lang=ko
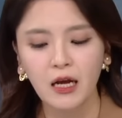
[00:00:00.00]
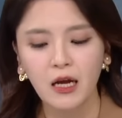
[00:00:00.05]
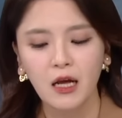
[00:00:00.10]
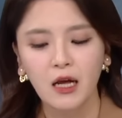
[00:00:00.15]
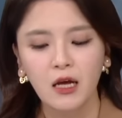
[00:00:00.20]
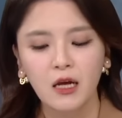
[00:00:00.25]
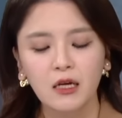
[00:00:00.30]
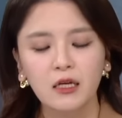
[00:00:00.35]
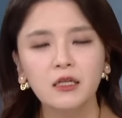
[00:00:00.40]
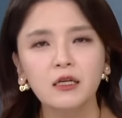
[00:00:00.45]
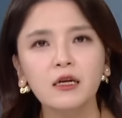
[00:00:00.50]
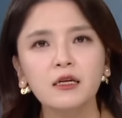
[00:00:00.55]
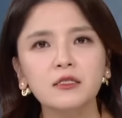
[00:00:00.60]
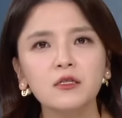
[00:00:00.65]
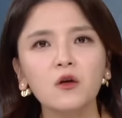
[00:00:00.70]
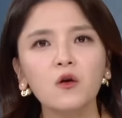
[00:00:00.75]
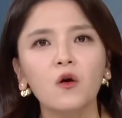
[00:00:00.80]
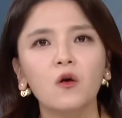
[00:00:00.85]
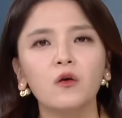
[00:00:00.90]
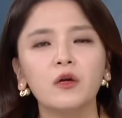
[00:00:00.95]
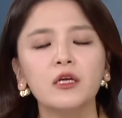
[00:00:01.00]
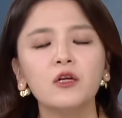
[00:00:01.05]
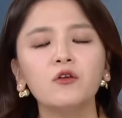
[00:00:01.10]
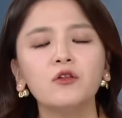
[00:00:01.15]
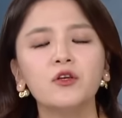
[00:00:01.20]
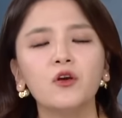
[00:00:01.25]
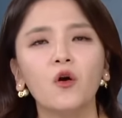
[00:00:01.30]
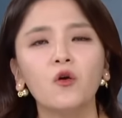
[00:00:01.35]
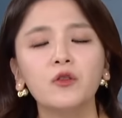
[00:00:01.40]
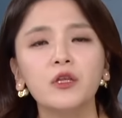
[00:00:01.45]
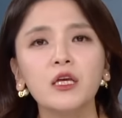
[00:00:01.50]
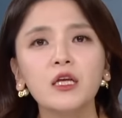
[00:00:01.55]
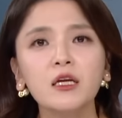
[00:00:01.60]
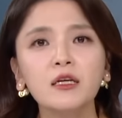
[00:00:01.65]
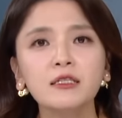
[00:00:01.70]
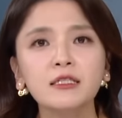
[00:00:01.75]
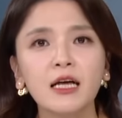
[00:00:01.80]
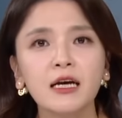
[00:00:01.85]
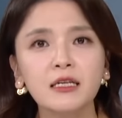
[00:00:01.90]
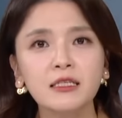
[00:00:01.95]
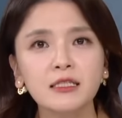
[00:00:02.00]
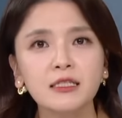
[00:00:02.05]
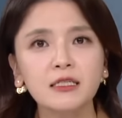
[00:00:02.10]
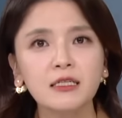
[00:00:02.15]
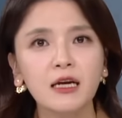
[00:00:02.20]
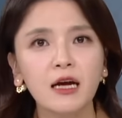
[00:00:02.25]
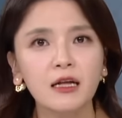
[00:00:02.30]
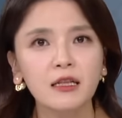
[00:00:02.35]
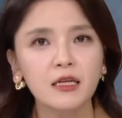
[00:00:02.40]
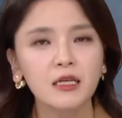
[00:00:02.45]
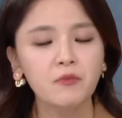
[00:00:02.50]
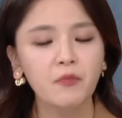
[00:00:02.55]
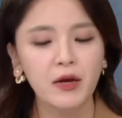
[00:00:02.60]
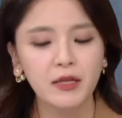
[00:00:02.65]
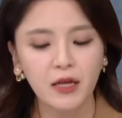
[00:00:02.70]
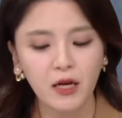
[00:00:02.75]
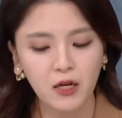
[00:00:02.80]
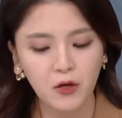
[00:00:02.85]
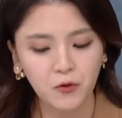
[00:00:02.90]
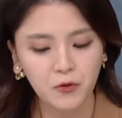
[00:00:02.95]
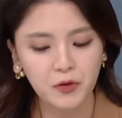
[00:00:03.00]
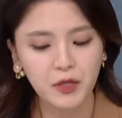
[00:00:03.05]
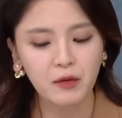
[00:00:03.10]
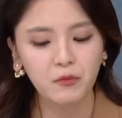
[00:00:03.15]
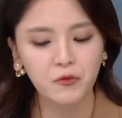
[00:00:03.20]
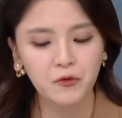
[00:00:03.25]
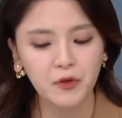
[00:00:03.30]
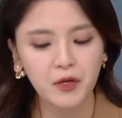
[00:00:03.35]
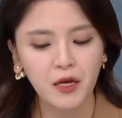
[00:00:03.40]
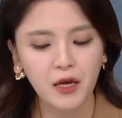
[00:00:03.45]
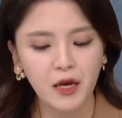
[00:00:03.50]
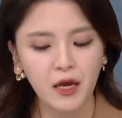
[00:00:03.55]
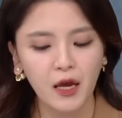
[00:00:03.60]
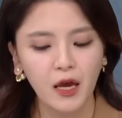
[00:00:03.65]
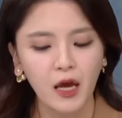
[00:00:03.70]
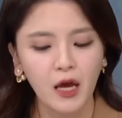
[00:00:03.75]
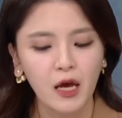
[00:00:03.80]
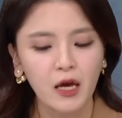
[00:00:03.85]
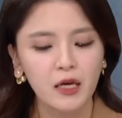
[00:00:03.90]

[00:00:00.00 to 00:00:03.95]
그렇군요. 그래서 이런 연일 상승하는 배달료 때문에